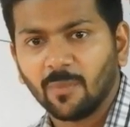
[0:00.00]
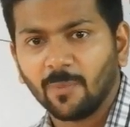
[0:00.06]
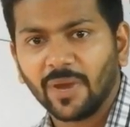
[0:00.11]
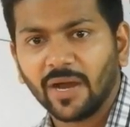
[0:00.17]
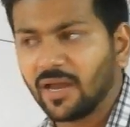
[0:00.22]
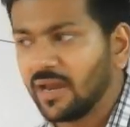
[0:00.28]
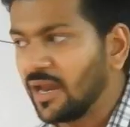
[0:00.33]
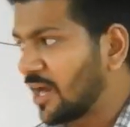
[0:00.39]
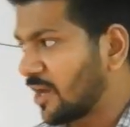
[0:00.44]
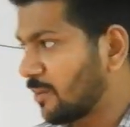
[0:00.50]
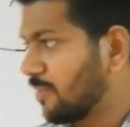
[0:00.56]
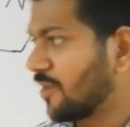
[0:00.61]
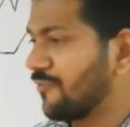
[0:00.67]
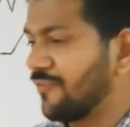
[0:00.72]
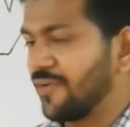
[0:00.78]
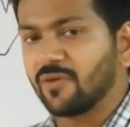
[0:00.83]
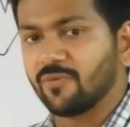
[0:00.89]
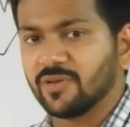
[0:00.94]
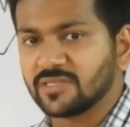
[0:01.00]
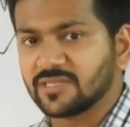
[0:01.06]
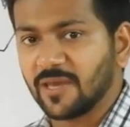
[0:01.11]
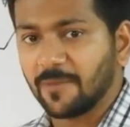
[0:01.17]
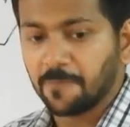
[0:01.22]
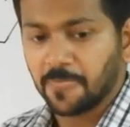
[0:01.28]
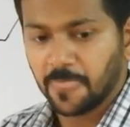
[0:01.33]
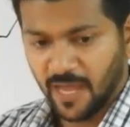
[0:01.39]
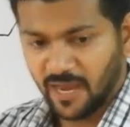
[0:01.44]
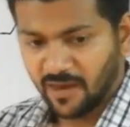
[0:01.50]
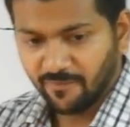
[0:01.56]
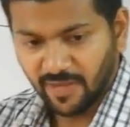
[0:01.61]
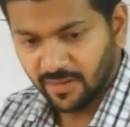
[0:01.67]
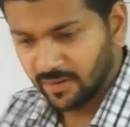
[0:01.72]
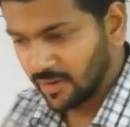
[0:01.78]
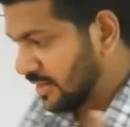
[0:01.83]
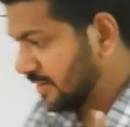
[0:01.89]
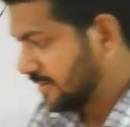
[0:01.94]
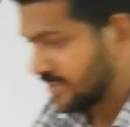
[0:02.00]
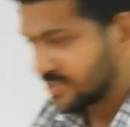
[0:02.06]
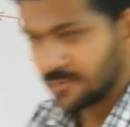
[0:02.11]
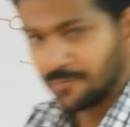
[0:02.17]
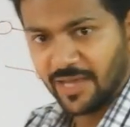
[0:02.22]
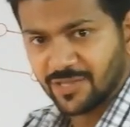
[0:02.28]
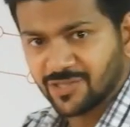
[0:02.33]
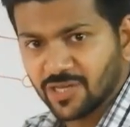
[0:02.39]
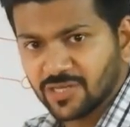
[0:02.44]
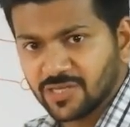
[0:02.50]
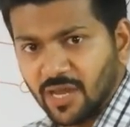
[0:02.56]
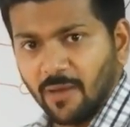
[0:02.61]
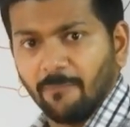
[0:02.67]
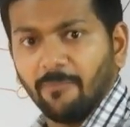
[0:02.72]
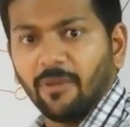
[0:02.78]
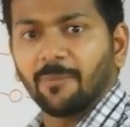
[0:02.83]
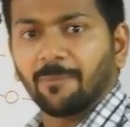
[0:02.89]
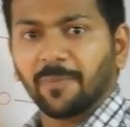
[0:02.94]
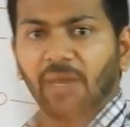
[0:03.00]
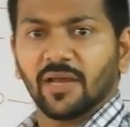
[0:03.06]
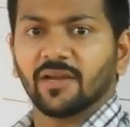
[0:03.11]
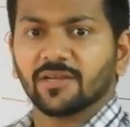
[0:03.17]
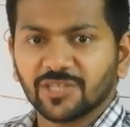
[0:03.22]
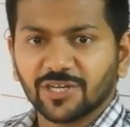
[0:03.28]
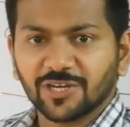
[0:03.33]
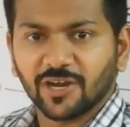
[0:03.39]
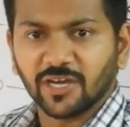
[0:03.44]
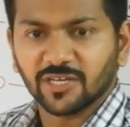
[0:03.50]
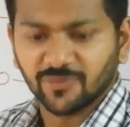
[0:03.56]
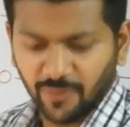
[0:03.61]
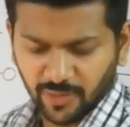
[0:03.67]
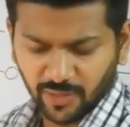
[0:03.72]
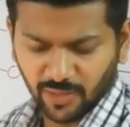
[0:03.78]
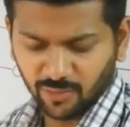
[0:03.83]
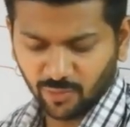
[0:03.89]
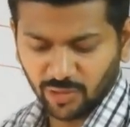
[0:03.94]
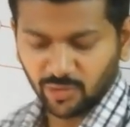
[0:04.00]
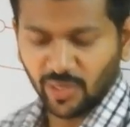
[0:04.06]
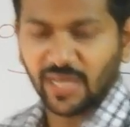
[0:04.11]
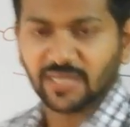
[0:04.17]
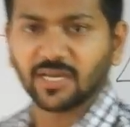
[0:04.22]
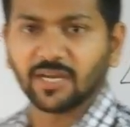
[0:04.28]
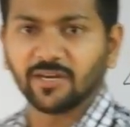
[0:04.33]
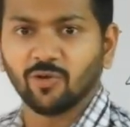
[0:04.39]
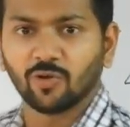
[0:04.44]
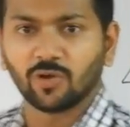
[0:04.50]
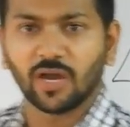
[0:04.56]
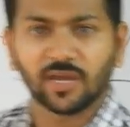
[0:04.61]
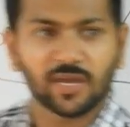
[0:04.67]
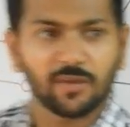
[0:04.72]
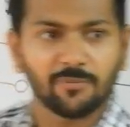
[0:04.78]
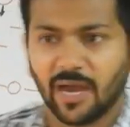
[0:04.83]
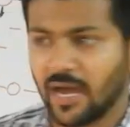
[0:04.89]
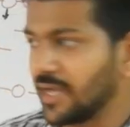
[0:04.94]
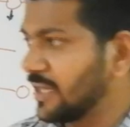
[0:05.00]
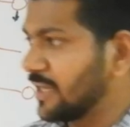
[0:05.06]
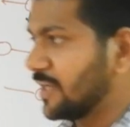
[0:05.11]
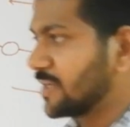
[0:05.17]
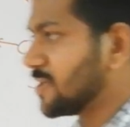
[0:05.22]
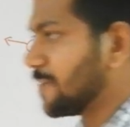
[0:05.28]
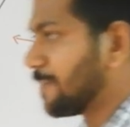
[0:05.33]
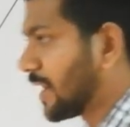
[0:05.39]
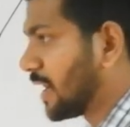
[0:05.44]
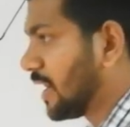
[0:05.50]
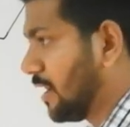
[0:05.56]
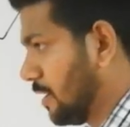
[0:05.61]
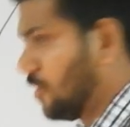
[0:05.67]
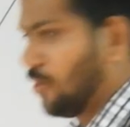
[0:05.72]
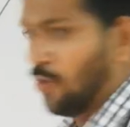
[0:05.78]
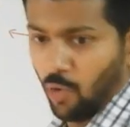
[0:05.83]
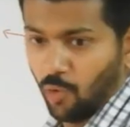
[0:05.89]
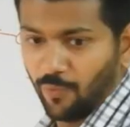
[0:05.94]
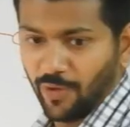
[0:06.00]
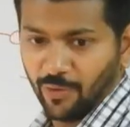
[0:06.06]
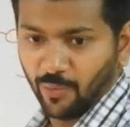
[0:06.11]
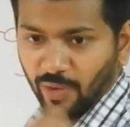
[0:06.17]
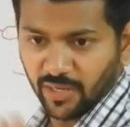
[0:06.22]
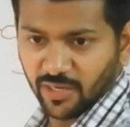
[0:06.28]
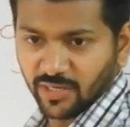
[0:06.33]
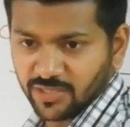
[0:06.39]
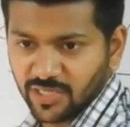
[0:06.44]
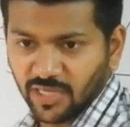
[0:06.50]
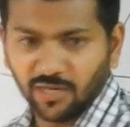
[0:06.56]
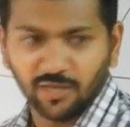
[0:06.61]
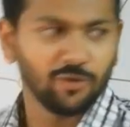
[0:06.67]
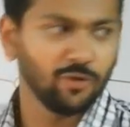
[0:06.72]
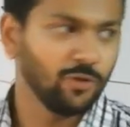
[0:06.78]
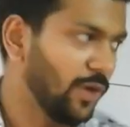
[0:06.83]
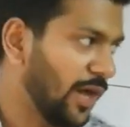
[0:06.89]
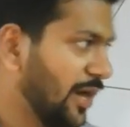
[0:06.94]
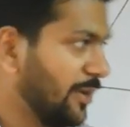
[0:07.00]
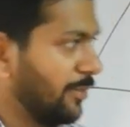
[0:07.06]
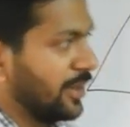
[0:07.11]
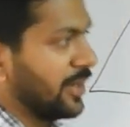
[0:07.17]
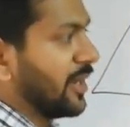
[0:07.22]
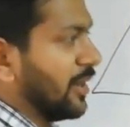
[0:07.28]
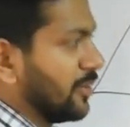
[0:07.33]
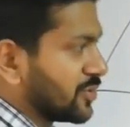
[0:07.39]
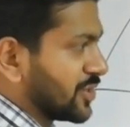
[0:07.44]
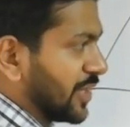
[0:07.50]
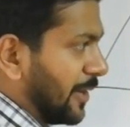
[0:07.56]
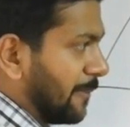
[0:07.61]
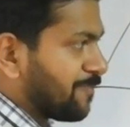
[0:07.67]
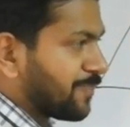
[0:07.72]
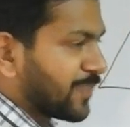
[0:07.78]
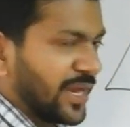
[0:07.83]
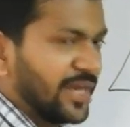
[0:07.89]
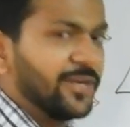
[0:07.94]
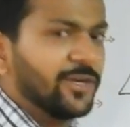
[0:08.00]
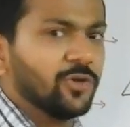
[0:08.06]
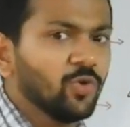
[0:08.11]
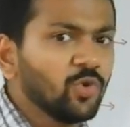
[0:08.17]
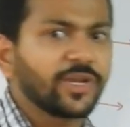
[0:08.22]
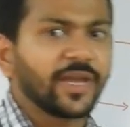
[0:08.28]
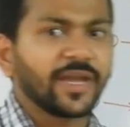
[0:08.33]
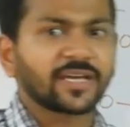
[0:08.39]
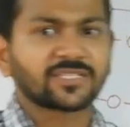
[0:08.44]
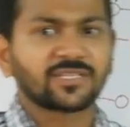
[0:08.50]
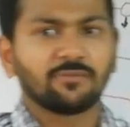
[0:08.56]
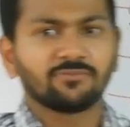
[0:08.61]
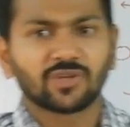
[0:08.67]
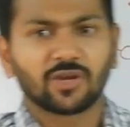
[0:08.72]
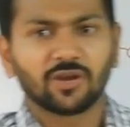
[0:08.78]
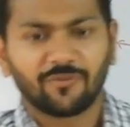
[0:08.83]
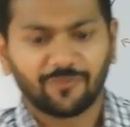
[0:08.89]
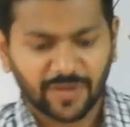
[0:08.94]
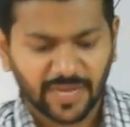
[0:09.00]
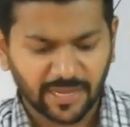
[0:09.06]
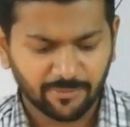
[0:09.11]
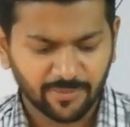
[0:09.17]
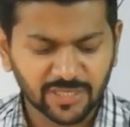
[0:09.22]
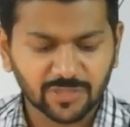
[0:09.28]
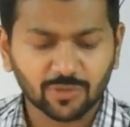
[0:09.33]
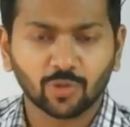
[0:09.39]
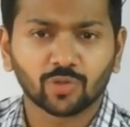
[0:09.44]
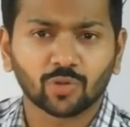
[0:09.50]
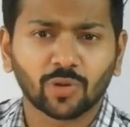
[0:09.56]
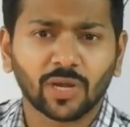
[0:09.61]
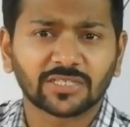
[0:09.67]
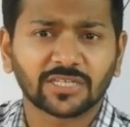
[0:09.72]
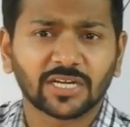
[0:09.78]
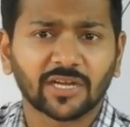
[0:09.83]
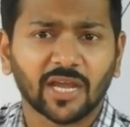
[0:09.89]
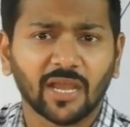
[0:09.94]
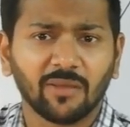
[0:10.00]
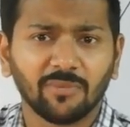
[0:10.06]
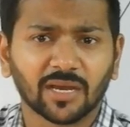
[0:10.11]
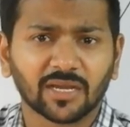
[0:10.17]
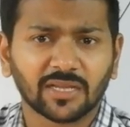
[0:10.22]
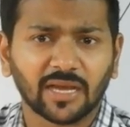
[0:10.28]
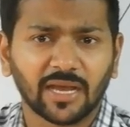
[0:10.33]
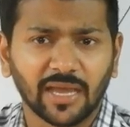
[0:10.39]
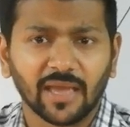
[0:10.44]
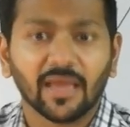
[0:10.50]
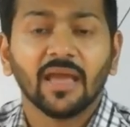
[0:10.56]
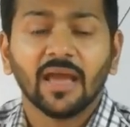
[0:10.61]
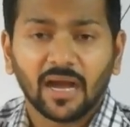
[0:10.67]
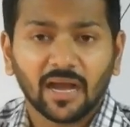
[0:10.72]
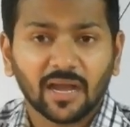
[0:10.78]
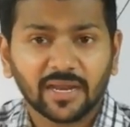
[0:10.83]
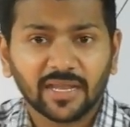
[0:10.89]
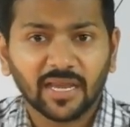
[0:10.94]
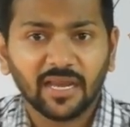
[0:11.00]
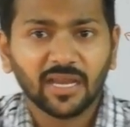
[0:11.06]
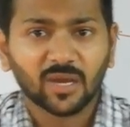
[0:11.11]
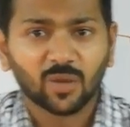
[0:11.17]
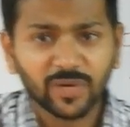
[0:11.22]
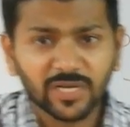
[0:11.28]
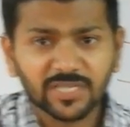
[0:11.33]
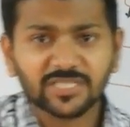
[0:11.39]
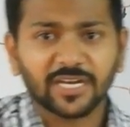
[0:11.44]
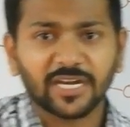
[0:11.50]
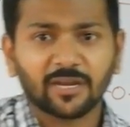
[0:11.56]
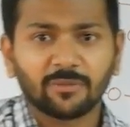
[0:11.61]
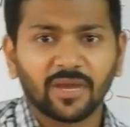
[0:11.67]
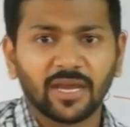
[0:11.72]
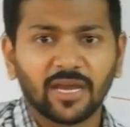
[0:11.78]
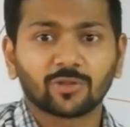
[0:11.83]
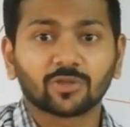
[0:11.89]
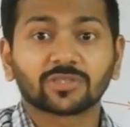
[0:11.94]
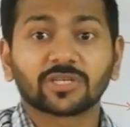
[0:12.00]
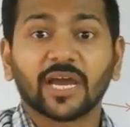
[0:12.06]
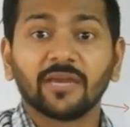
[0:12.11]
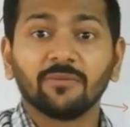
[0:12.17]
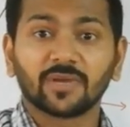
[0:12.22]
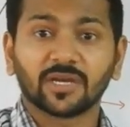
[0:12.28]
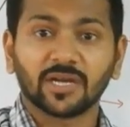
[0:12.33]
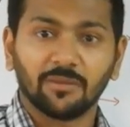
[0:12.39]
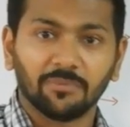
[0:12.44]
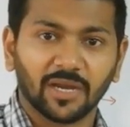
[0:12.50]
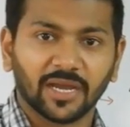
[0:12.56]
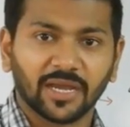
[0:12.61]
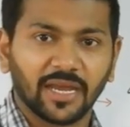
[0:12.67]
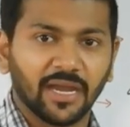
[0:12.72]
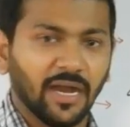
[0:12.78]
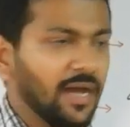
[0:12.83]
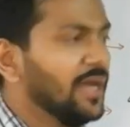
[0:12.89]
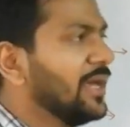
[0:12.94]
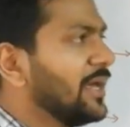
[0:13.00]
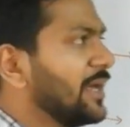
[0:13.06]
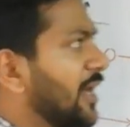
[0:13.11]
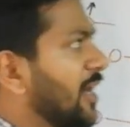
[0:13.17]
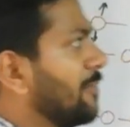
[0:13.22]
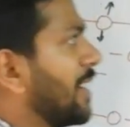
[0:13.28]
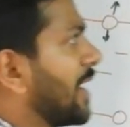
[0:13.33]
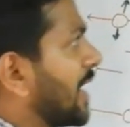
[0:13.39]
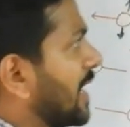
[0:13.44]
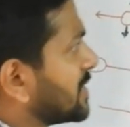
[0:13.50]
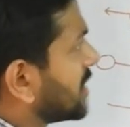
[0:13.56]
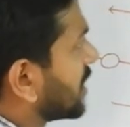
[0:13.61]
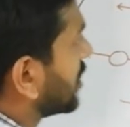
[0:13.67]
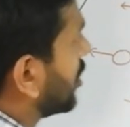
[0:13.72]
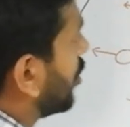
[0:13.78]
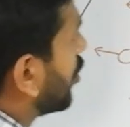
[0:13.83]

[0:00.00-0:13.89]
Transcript: माई लार्मर फ्रीक्वेंसी एंड वेन इट डज मैचेस मैं अपना एनर्जी ट्रांसफर कर दूंगा तो ऐसा नहीं होगा कि मैं हाई एनर्जी पे गया ओ वाओ एनर्जी ले लो आई एम इन ग्राउंड स्टेट इट डू टेक सम सॉर्ट ऑफ टाइम इसको थोड़ा सा टाइम लगता है अगर ये लिक्विड स्टेट में है तो टाइम कम लगेगा यानी मैं कह सकता